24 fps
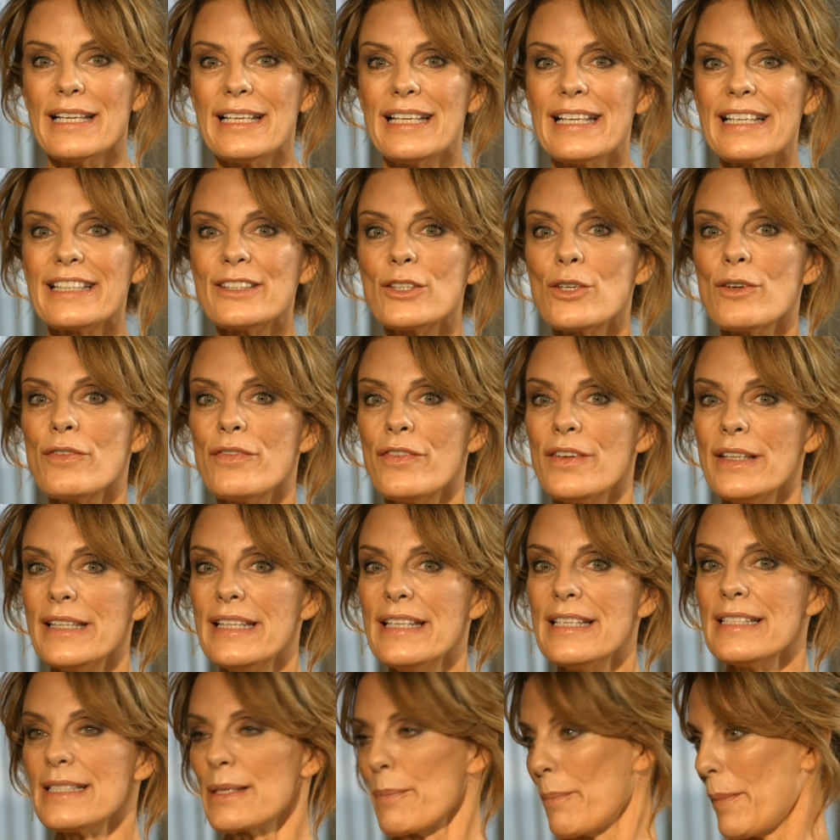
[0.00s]

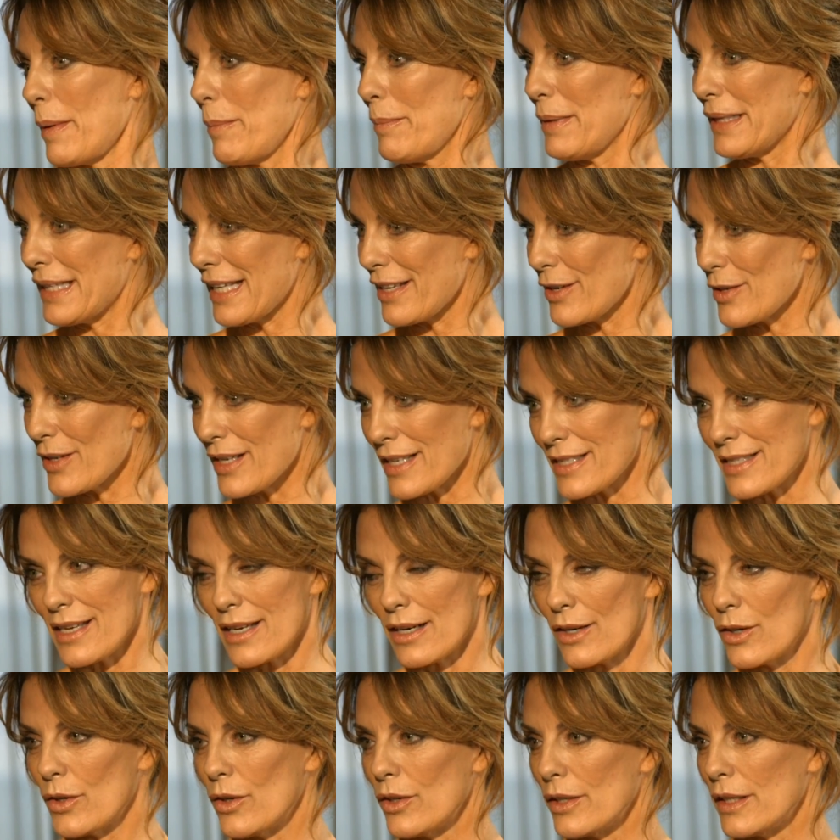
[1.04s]
electrofitness me invitaron a
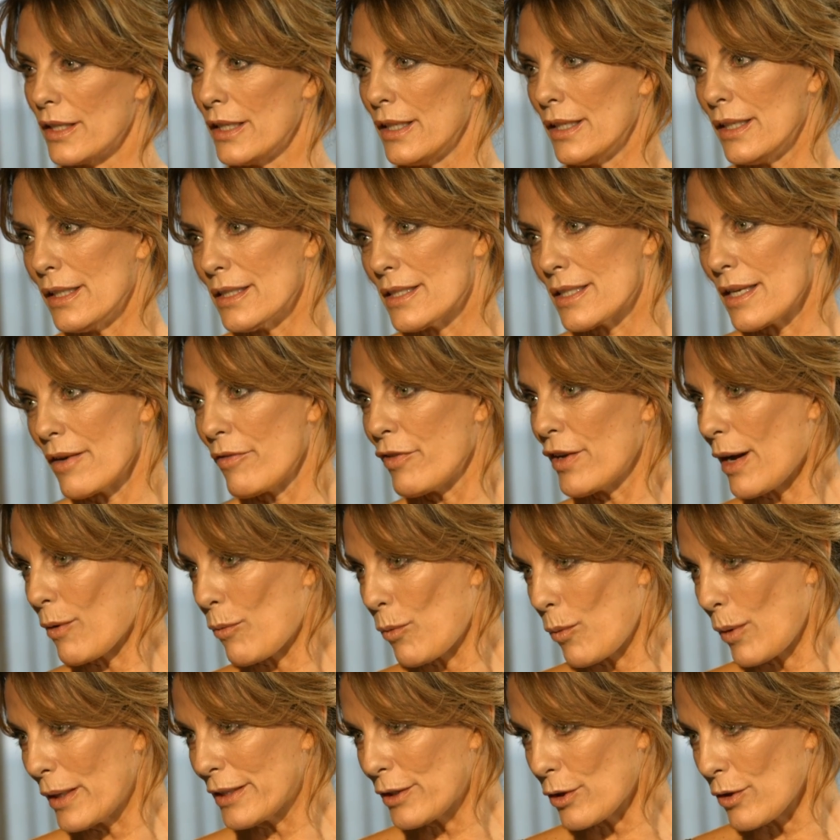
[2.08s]
hacerlo y ya fui a
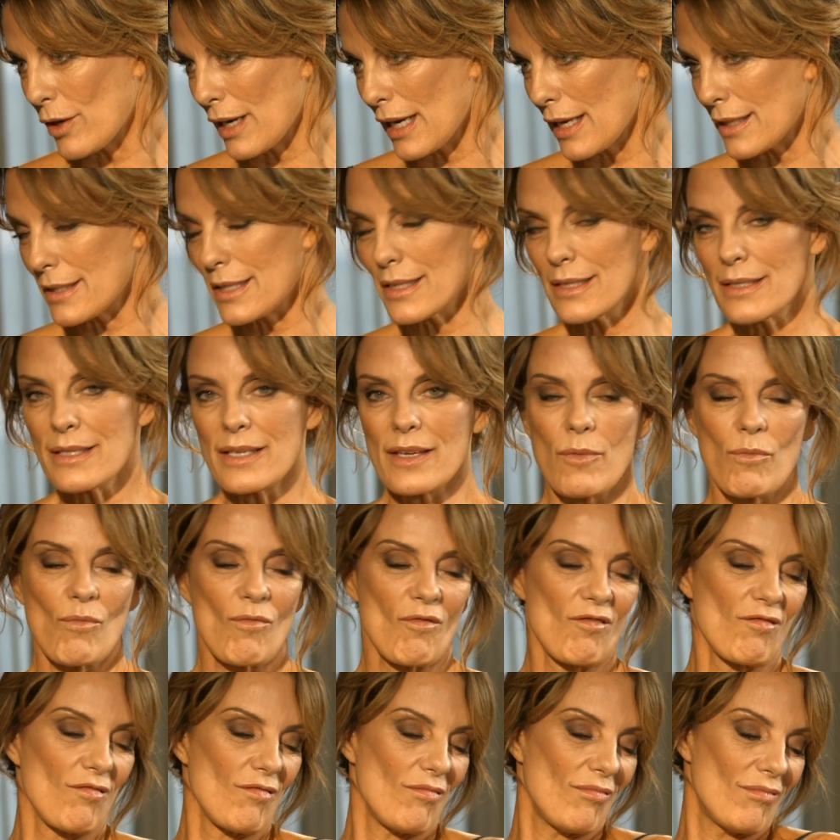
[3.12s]
cuatro clases y
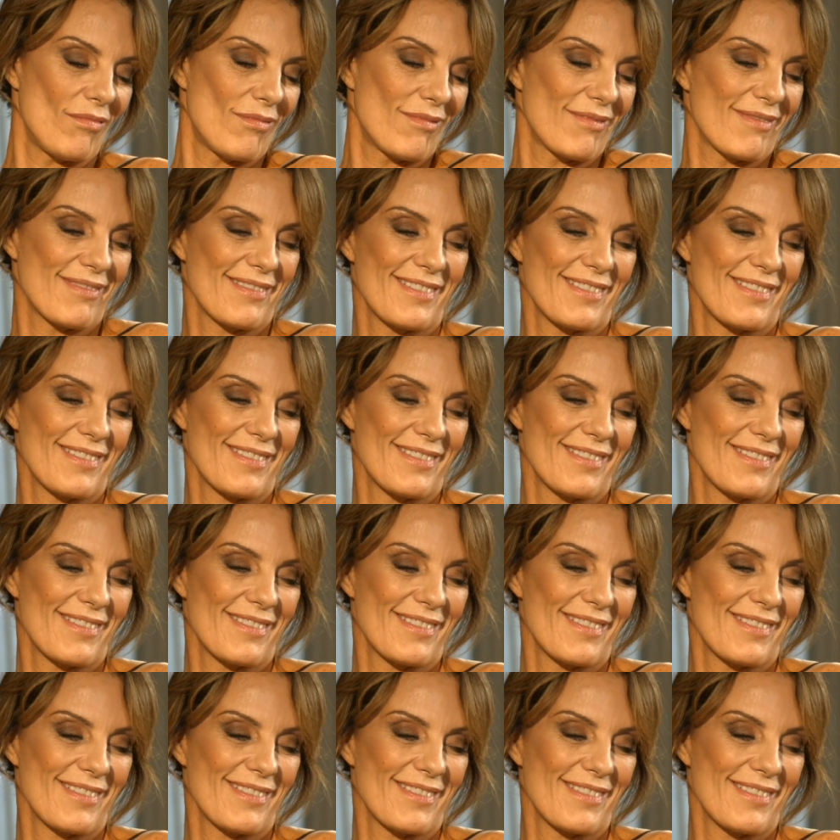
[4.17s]
Está